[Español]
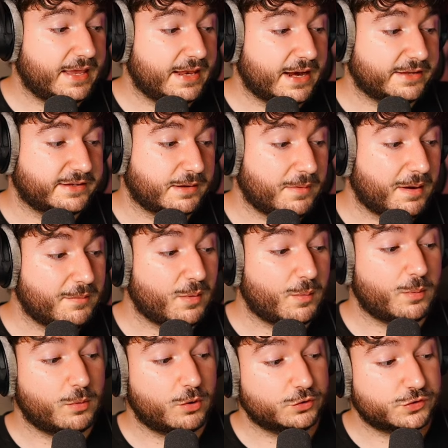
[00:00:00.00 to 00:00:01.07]
y la
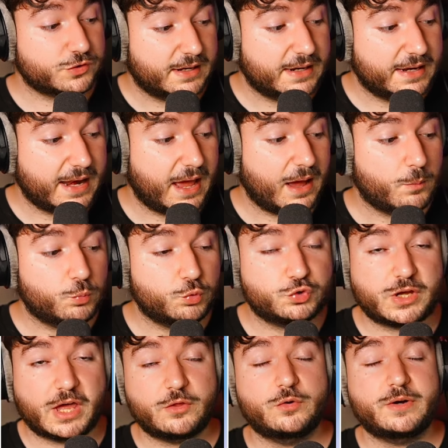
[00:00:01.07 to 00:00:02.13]
llamábamos la
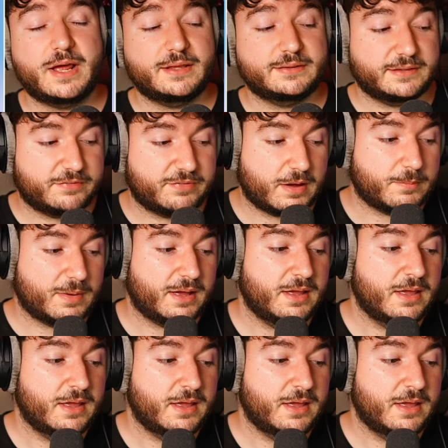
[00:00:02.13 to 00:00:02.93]
buscadora de fama.